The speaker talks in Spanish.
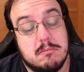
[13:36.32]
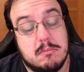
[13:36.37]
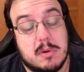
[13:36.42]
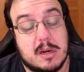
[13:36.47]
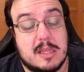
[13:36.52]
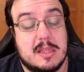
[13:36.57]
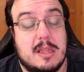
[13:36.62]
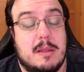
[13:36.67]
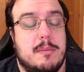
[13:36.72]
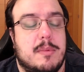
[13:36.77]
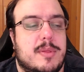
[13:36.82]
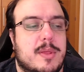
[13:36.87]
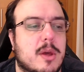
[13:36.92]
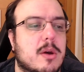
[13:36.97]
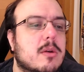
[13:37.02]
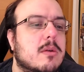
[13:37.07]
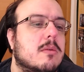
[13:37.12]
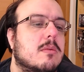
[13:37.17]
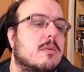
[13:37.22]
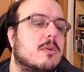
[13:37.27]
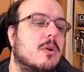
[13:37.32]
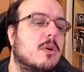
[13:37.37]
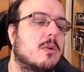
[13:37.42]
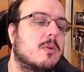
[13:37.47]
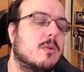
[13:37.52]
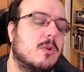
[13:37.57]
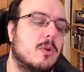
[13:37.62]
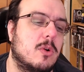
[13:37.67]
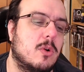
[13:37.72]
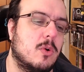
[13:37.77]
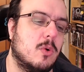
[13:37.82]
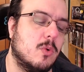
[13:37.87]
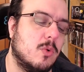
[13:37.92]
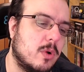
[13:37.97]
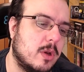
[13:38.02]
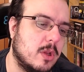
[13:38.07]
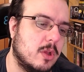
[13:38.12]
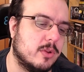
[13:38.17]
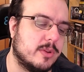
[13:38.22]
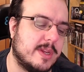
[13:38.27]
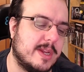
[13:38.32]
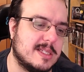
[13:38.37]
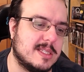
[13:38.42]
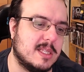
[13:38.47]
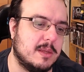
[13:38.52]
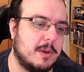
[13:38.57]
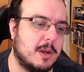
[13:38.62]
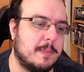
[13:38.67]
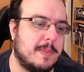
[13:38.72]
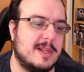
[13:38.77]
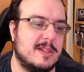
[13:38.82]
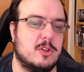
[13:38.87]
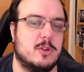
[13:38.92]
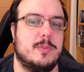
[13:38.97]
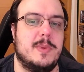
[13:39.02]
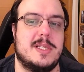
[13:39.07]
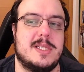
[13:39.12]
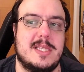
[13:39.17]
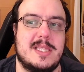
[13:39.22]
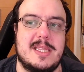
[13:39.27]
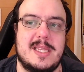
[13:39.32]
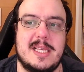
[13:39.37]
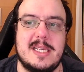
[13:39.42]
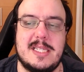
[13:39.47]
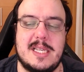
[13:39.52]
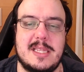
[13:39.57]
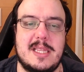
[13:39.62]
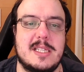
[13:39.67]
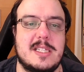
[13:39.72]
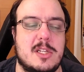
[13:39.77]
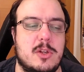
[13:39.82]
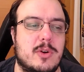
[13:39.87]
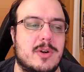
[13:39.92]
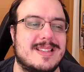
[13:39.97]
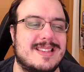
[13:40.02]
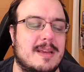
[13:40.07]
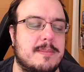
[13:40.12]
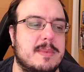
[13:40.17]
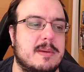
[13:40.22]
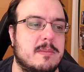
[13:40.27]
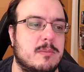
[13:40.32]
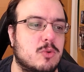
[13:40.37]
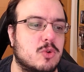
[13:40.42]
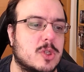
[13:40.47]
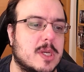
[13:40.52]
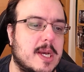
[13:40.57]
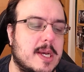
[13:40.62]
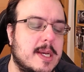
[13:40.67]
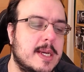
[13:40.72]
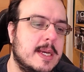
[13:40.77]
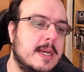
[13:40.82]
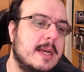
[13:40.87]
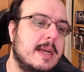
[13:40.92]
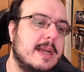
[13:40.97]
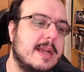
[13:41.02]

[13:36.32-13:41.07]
redención, ¿no? Con lo ocurrido tras Cyberpunk 2077, sino que también busca